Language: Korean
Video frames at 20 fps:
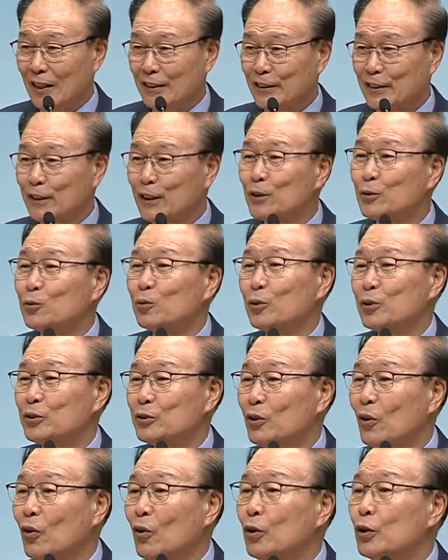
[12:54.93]

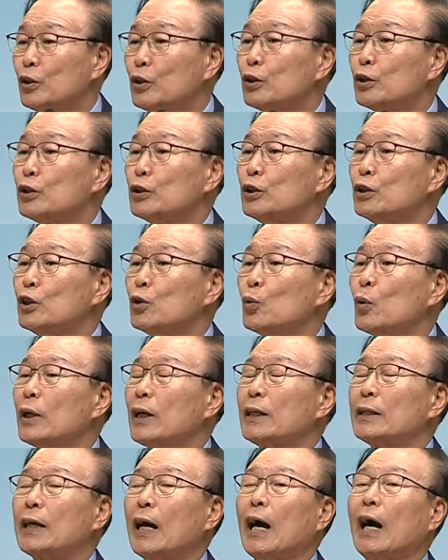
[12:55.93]
천국은요,
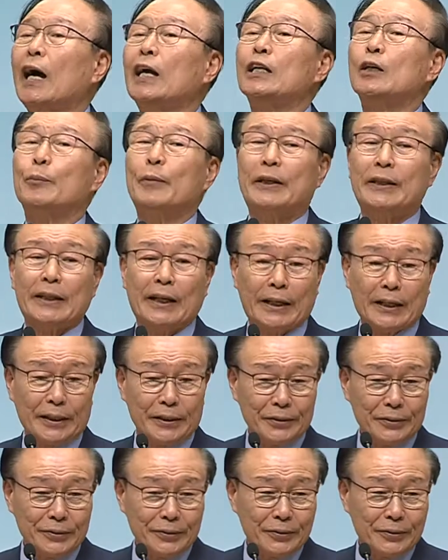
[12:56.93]
영원한 하나님의 나라예요.